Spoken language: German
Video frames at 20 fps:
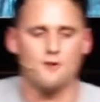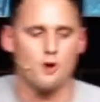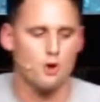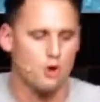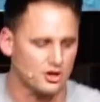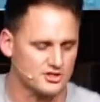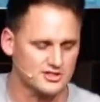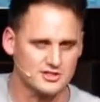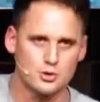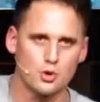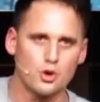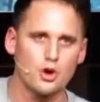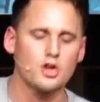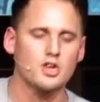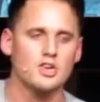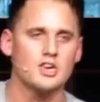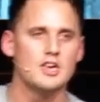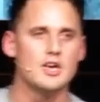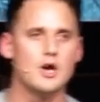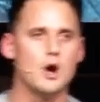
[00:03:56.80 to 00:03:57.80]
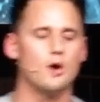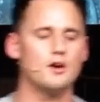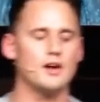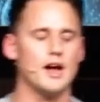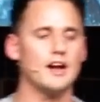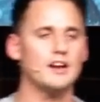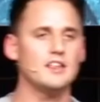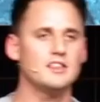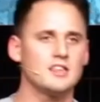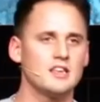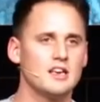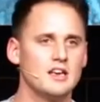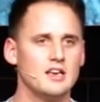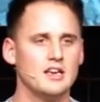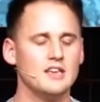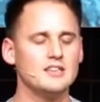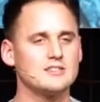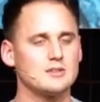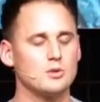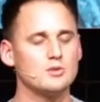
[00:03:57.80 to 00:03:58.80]
vor Gott zurück. Und eigentlich
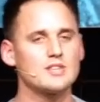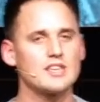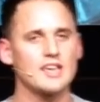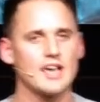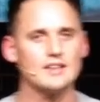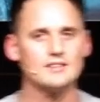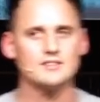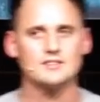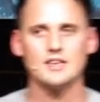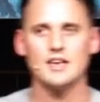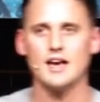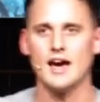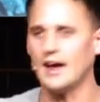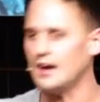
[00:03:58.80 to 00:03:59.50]
ist unsere ganze,